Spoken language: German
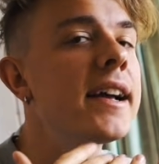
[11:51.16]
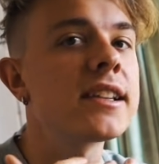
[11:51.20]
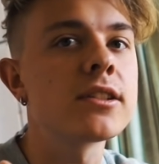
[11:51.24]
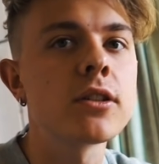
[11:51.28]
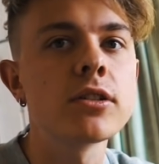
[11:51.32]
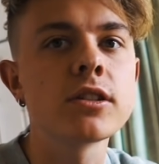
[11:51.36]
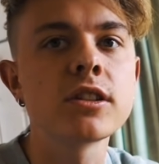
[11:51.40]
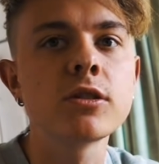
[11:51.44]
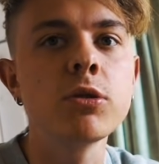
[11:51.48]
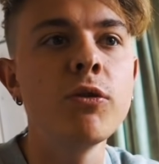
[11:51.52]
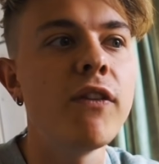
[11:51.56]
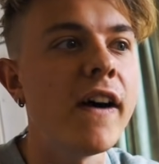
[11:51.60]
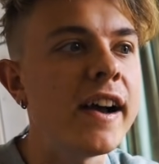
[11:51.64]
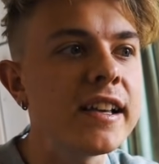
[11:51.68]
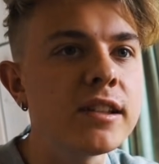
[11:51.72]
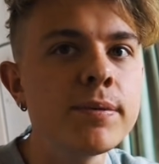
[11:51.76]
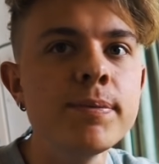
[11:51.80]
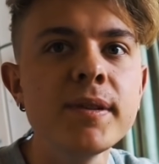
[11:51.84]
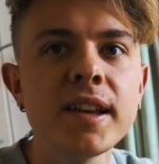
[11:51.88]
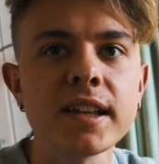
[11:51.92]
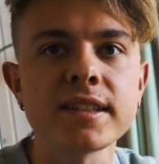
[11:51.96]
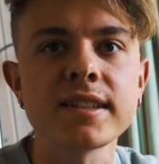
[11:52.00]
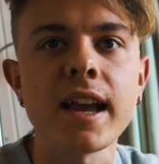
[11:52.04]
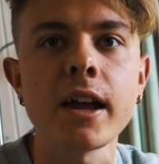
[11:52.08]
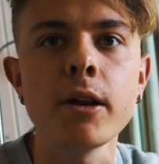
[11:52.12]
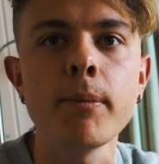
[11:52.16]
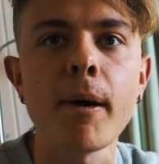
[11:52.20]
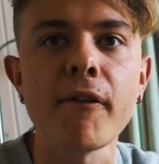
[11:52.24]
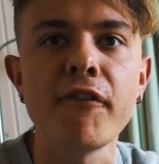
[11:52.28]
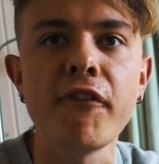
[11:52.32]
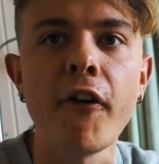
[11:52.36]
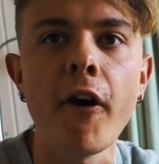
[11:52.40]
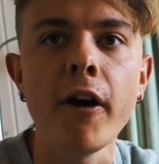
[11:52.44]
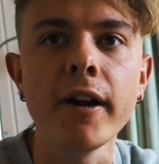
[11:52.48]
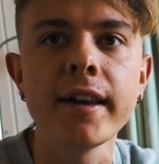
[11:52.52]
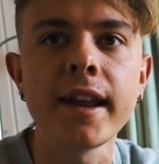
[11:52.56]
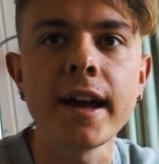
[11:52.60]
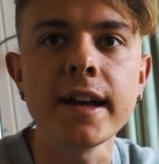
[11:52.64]
ganz kurz zu. Weißt du, mich das gerade
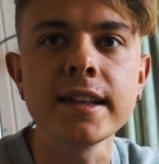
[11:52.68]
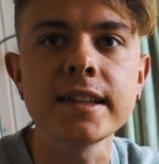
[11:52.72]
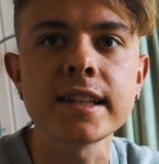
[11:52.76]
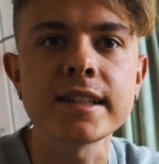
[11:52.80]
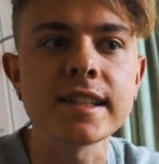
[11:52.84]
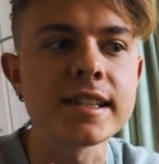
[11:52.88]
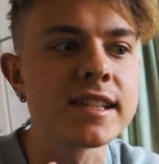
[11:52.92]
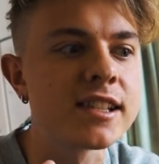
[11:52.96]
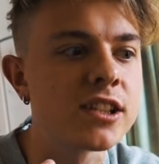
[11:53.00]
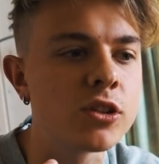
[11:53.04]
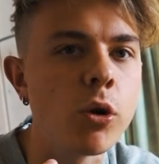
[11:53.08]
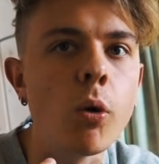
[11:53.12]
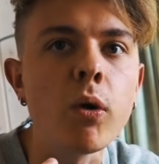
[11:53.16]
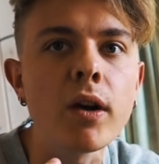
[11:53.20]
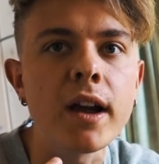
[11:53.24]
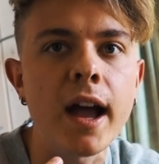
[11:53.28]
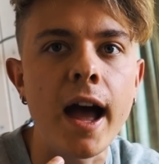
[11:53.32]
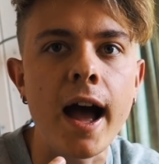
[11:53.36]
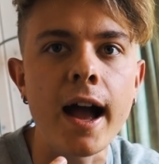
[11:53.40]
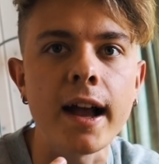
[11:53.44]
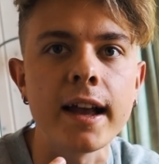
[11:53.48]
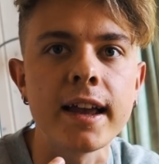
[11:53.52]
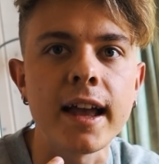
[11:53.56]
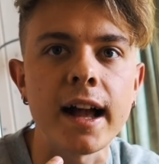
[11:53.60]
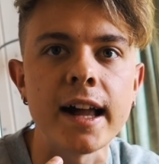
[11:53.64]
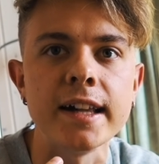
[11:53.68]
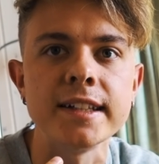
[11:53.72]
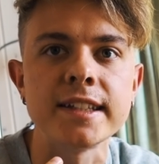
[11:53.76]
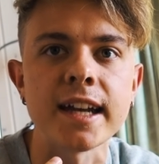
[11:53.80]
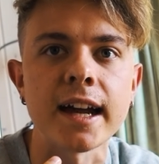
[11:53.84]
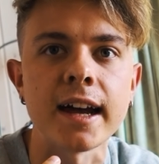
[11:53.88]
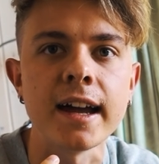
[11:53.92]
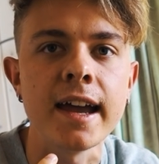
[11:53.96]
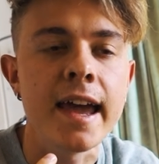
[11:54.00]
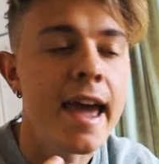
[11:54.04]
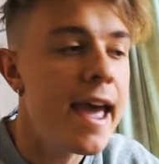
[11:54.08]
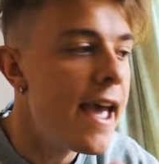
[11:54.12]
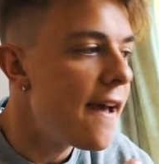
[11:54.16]
überfordert? Das ist so krank,
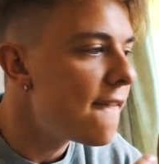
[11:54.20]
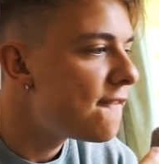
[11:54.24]
Alter.